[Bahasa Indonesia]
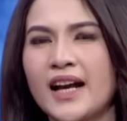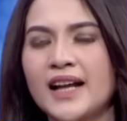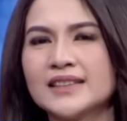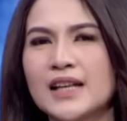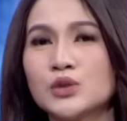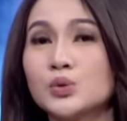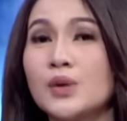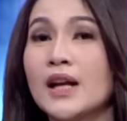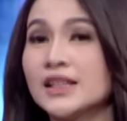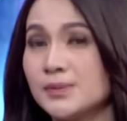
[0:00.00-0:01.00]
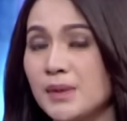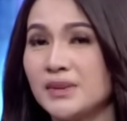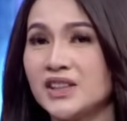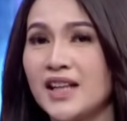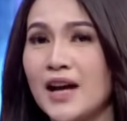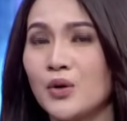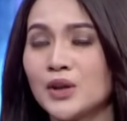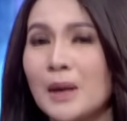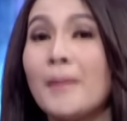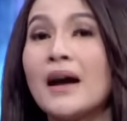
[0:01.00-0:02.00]
Kaisang sudah resmi menjadi
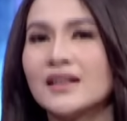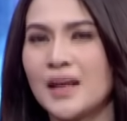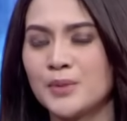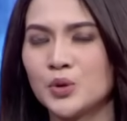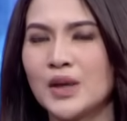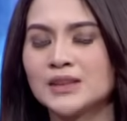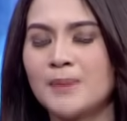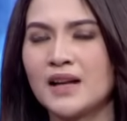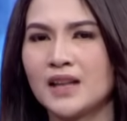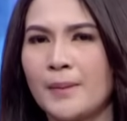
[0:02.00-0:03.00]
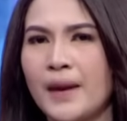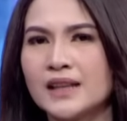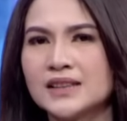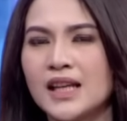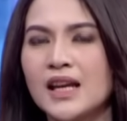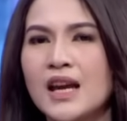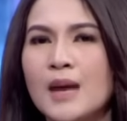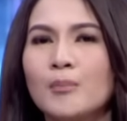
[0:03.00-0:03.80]
anggota partai petugas partai PSI,